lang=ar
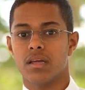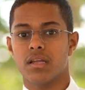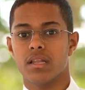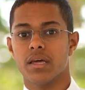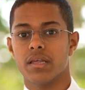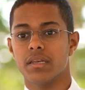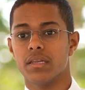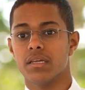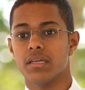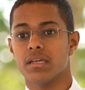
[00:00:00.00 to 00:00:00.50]

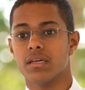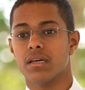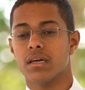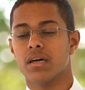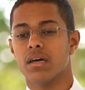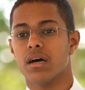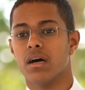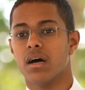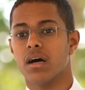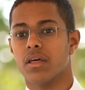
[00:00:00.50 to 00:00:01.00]
لأني
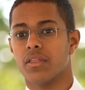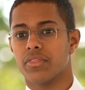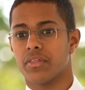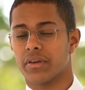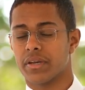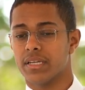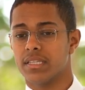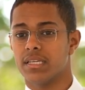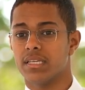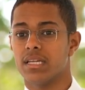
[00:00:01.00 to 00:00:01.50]
آه،
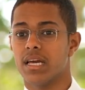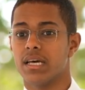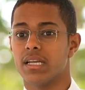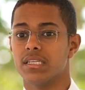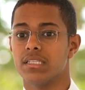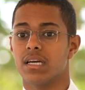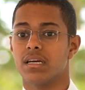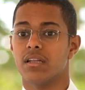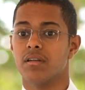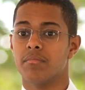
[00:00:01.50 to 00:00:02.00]
اضطريت أني
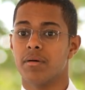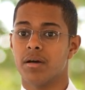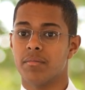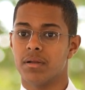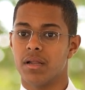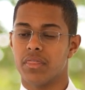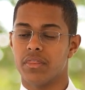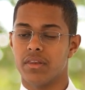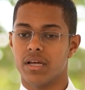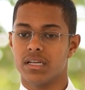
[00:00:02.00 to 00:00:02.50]
أرجع
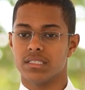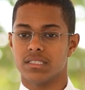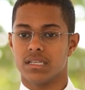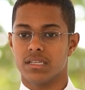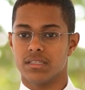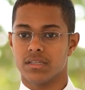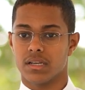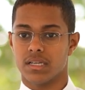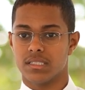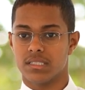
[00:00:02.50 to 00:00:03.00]
للمعمل أثناء السنة
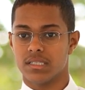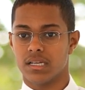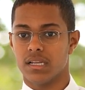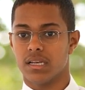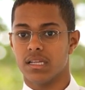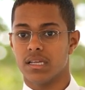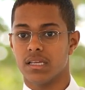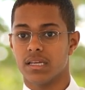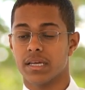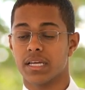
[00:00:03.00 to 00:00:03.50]
الدراسية
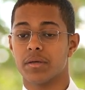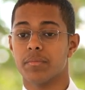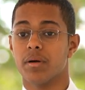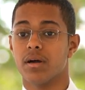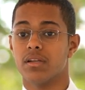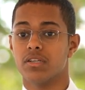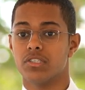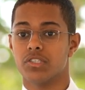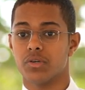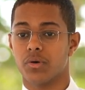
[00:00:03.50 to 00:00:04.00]

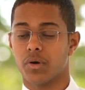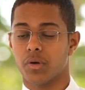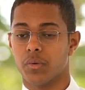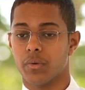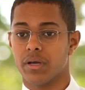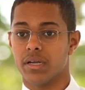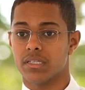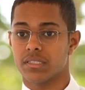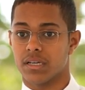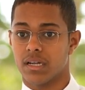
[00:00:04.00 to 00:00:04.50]
لإكمال الشغل
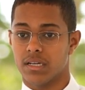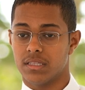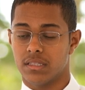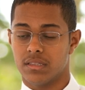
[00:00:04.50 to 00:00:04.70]
وإجراءات